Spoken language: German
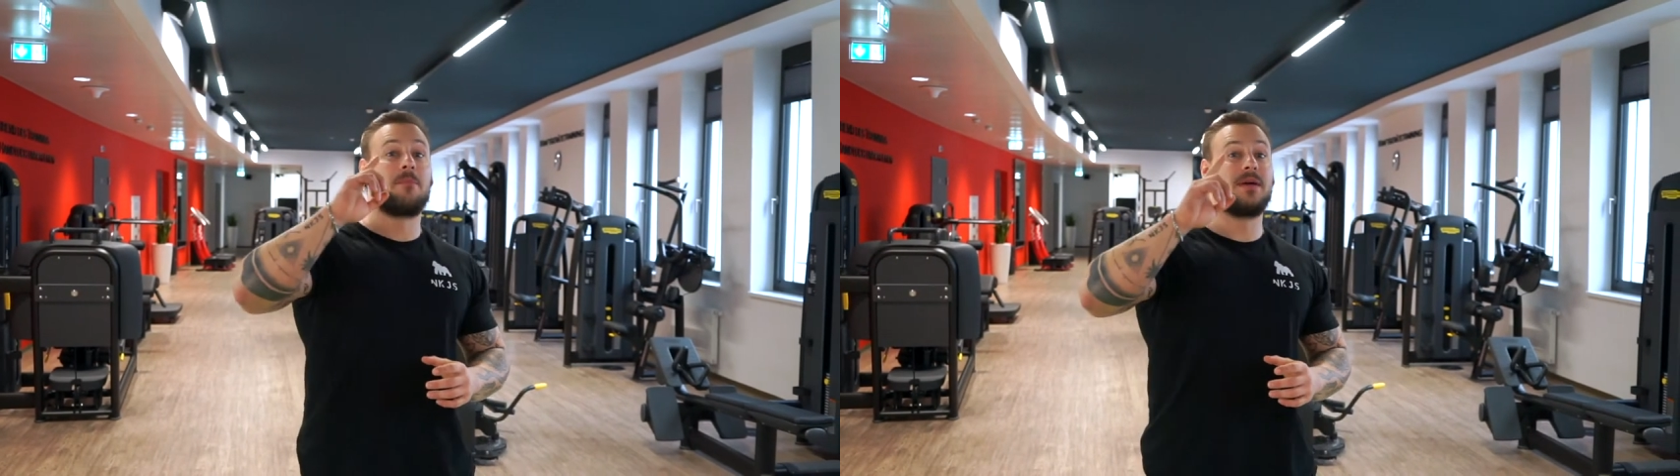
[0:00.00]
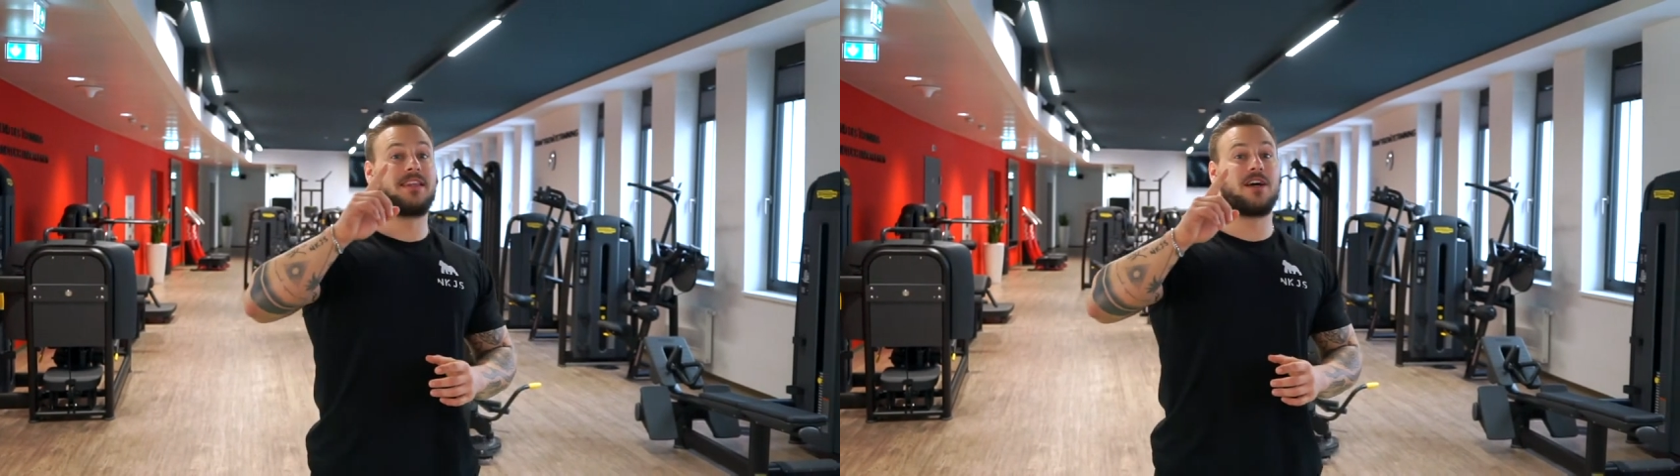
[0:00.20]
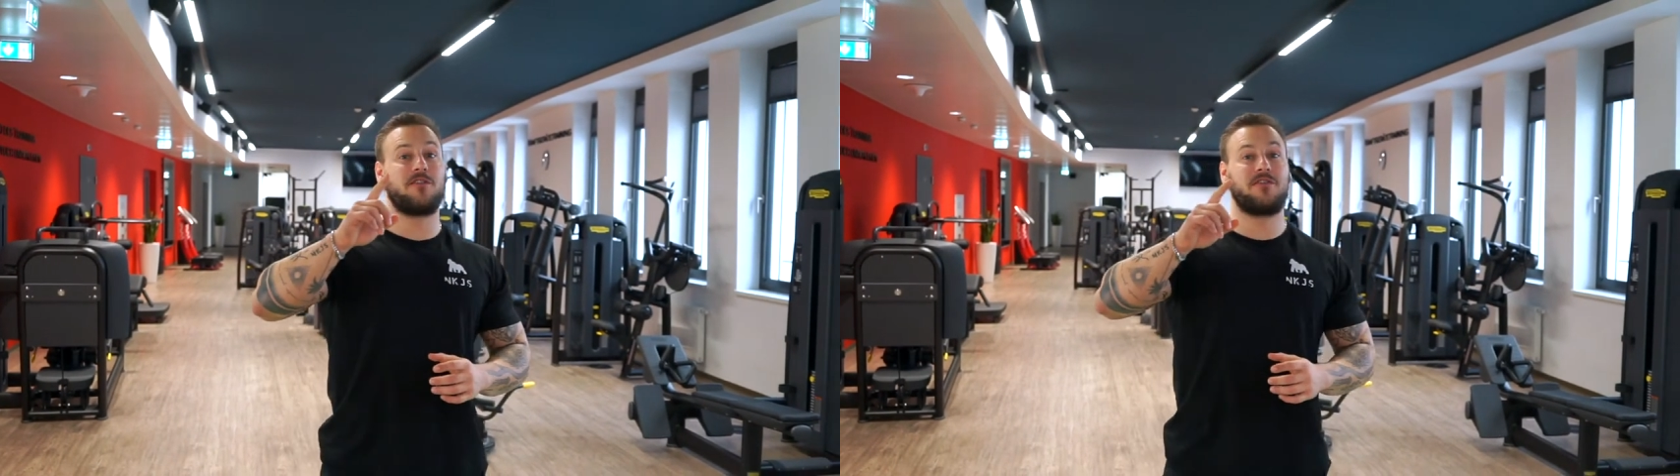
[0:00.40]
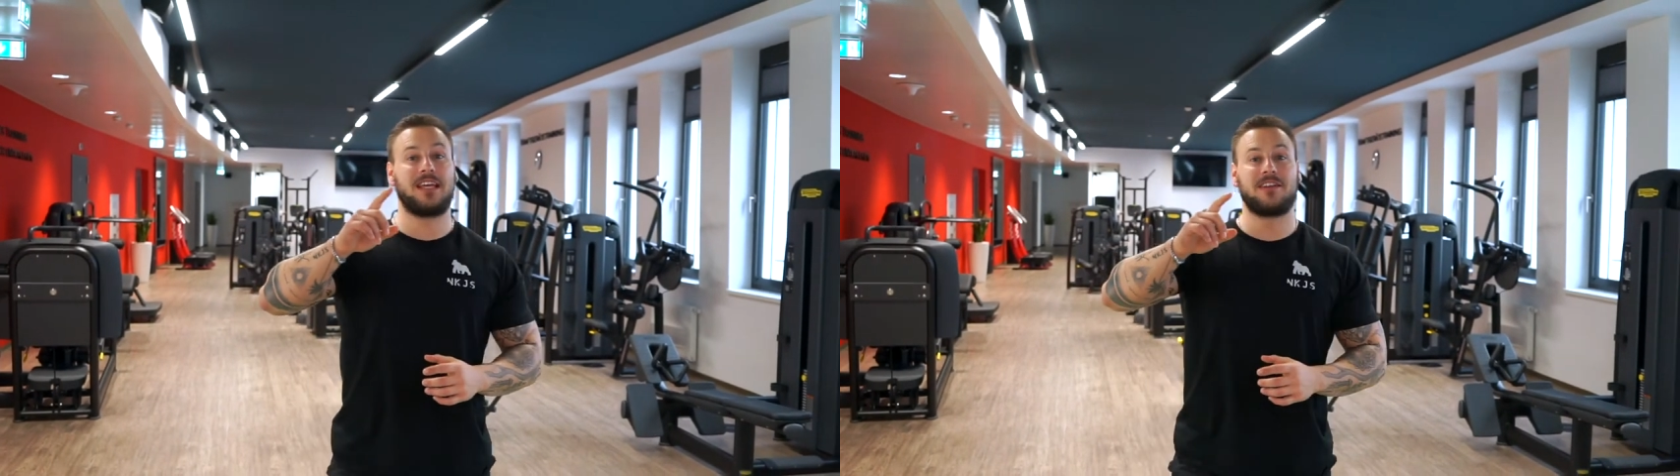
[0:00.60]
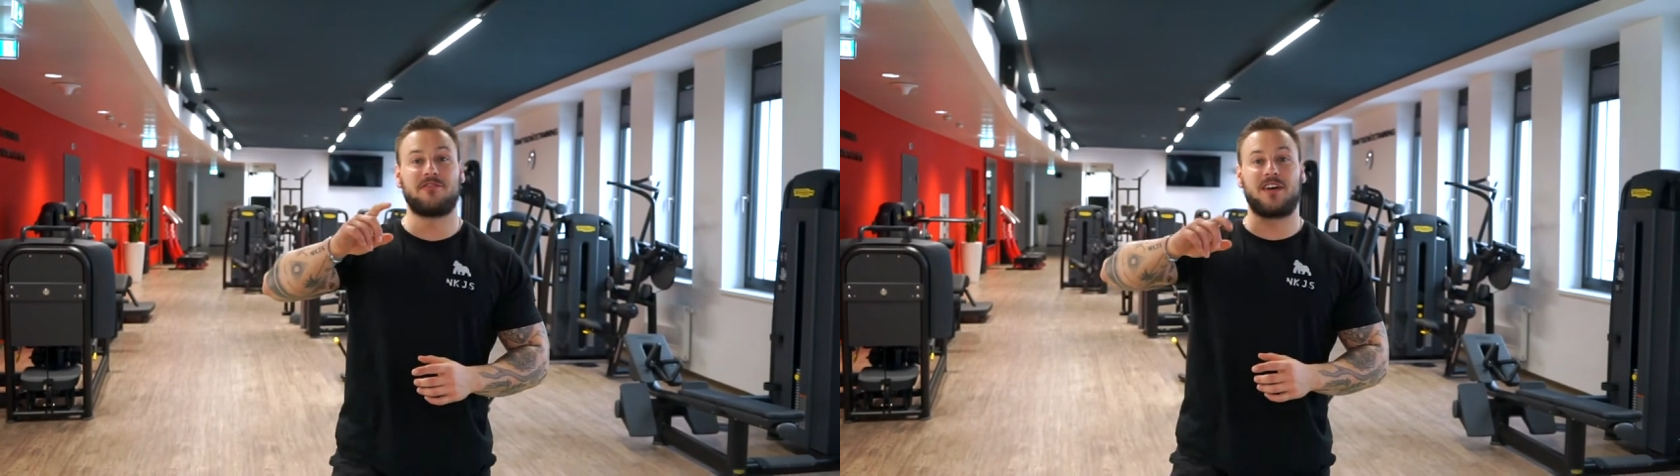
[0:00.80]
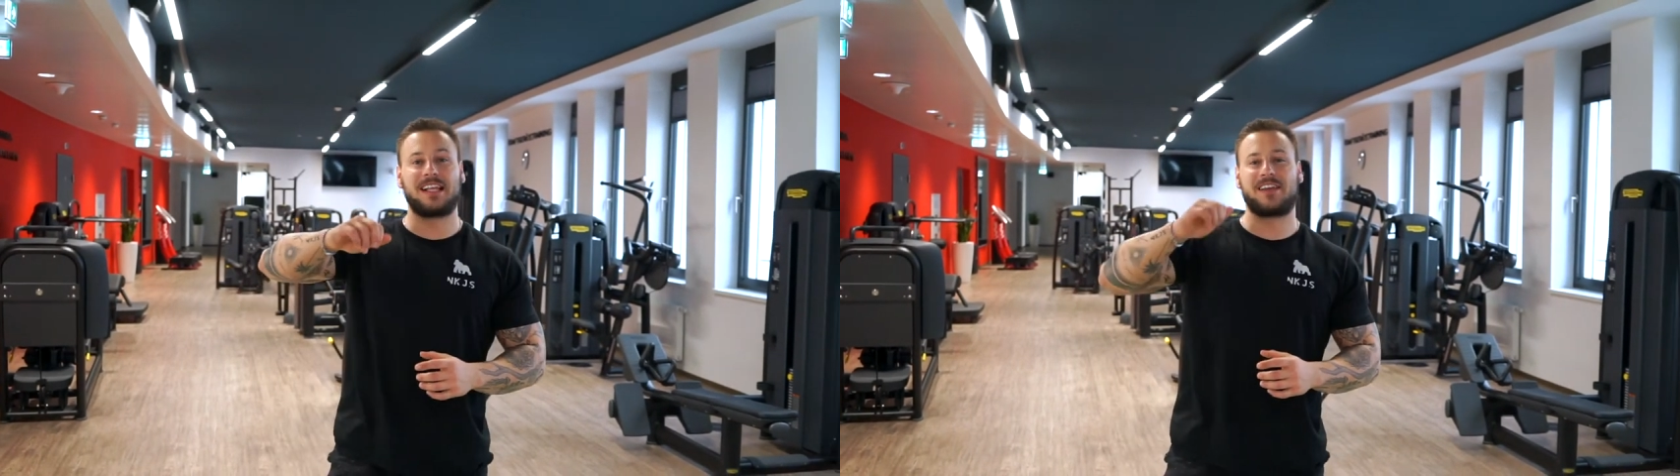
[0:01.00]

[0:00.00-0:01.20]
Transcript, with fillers: bitte auf jeden Fall